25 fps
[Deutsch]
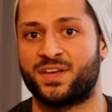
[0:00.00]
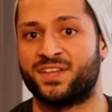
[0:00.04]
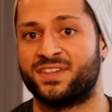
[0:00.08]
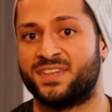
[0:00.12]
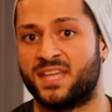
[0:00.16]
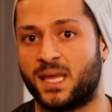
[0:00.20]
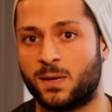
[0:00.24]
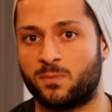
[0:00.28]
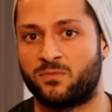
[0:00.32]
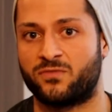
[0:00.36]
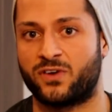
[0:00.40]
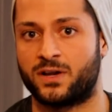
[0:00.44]
in
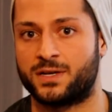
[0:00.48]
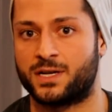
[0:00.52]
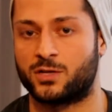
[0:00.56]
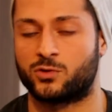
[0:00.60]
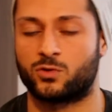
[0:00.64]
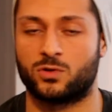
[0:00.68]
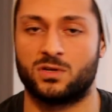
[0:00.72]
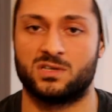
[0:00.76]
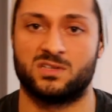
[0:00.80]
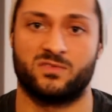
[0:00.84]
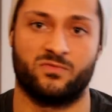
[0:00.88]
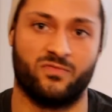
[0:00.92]
dem Fall
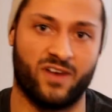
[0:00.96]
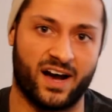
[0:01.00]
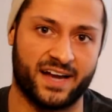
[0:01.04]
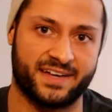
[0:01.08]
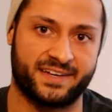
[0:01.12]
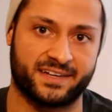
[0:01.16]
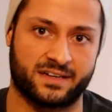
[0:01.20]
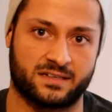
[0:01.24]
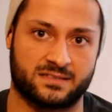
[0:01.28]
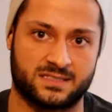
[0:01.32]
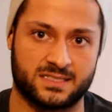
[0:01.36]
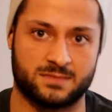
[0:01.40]
natürlich
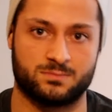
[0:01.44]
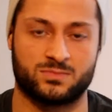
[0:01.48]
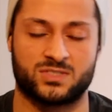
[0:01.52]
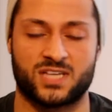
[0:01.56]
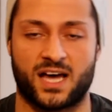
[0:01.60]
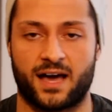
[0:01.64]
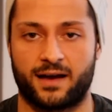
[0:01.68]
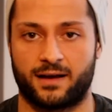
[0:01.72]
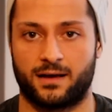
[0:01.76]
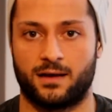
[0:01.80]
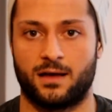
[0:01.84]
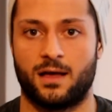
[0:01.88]
weitere sieben
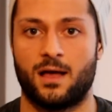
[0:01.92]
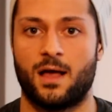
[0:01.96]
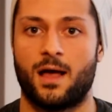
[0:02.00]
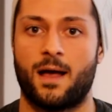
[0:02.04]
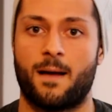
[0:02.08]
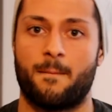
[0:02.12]
Tage